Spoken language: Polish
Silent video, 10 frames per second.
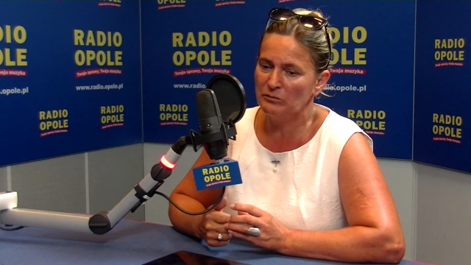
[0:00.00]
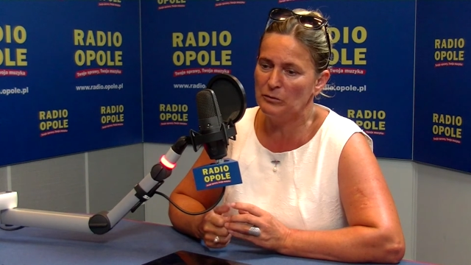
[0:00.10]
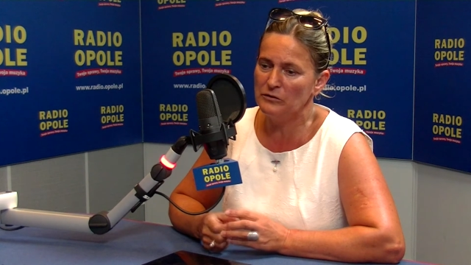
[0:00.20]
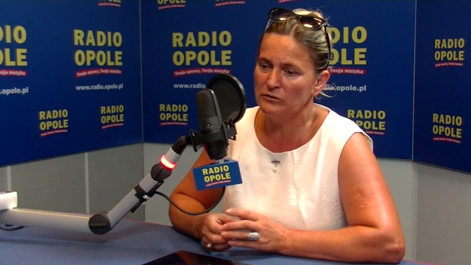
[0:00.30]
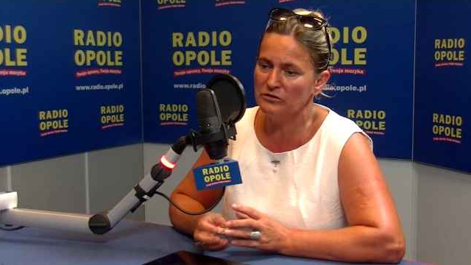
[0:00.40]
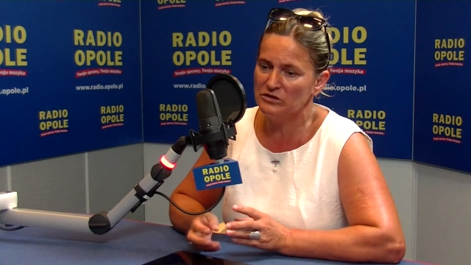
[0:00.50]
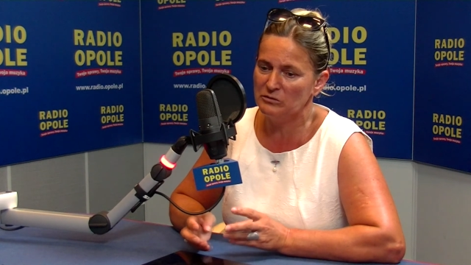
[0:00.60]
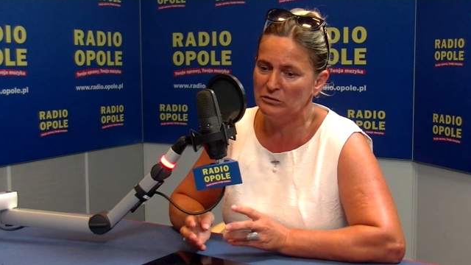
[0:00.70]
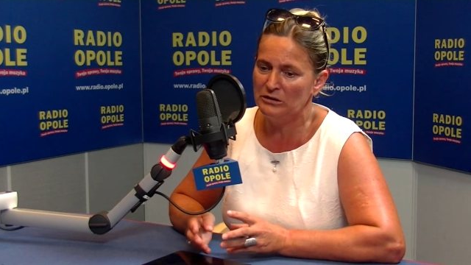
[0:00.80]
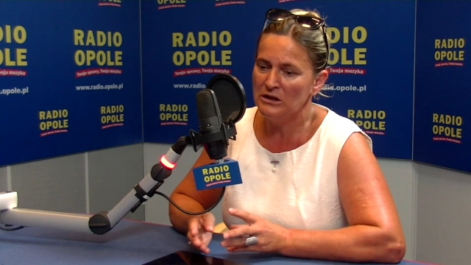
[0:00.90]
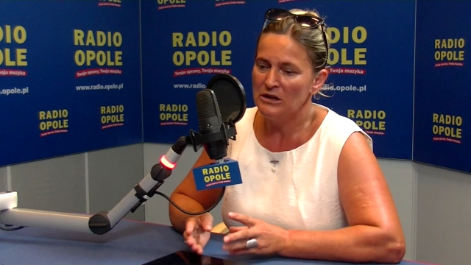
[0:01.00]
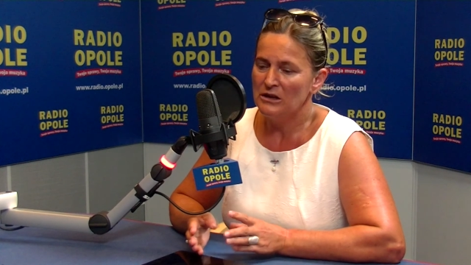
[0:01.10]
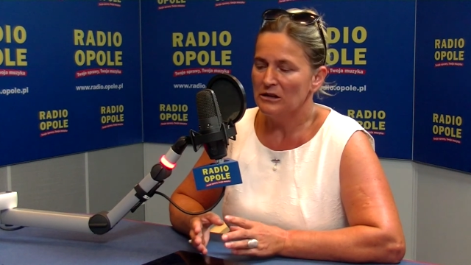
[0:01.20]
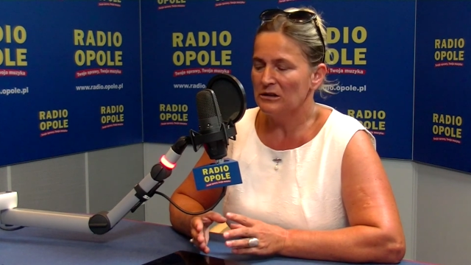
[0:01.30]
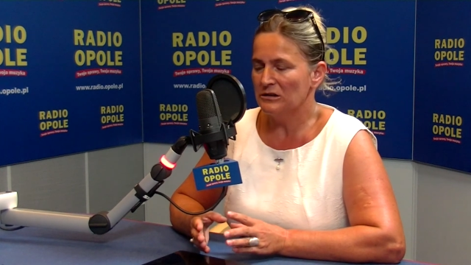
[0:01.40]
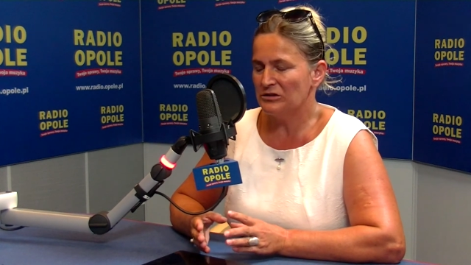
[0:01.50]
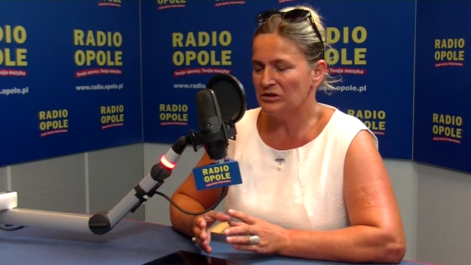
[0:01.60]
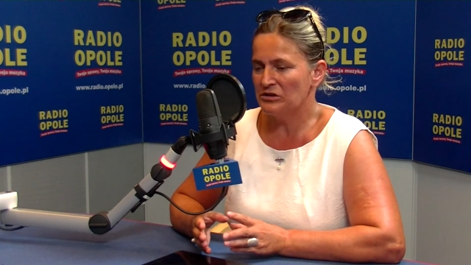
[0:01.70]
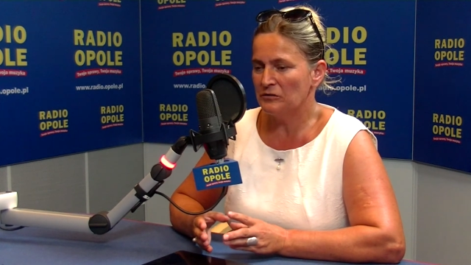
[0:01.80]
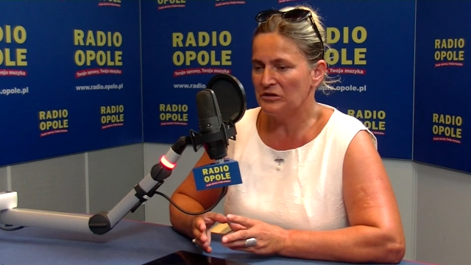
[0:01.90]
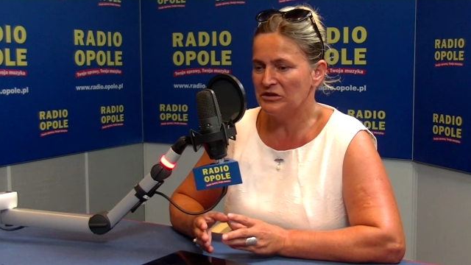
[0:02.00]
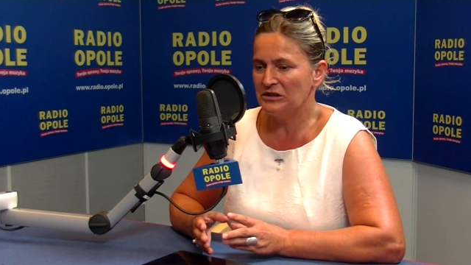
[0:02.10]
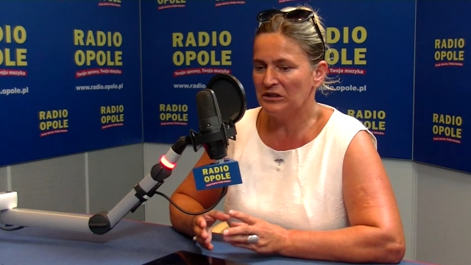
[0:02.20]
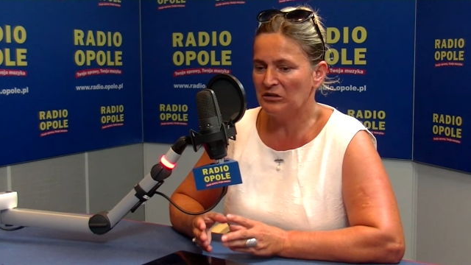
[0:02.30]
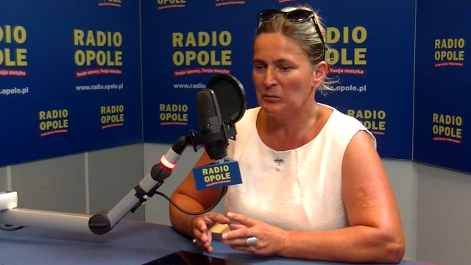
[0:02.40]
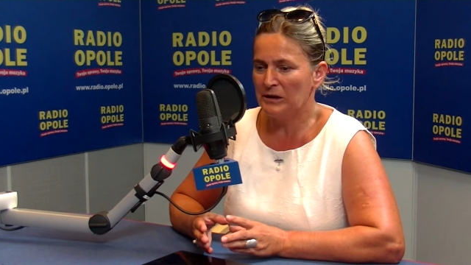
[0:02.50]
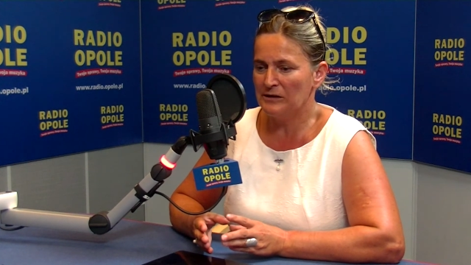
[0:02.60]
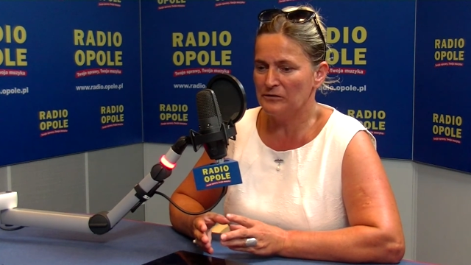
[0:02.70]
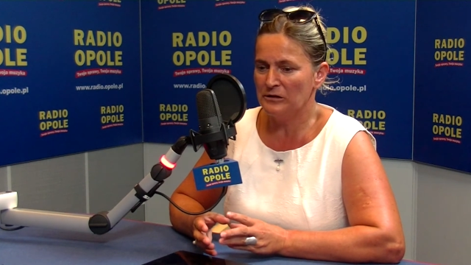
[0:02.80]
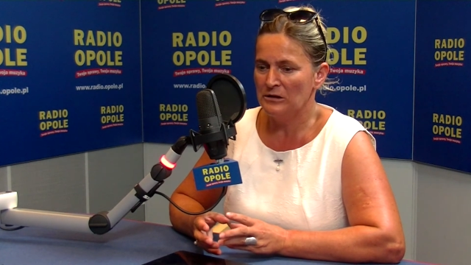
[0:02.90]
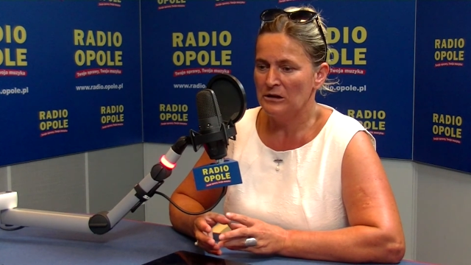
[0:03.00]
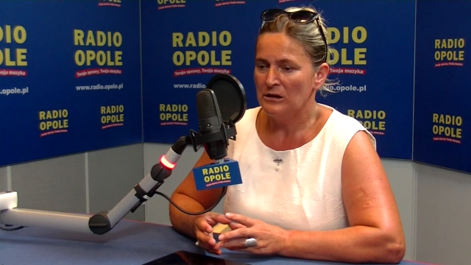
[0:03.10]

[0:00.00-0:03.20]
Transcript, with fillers: powód, żeby e, rzeczywiście te sprawy,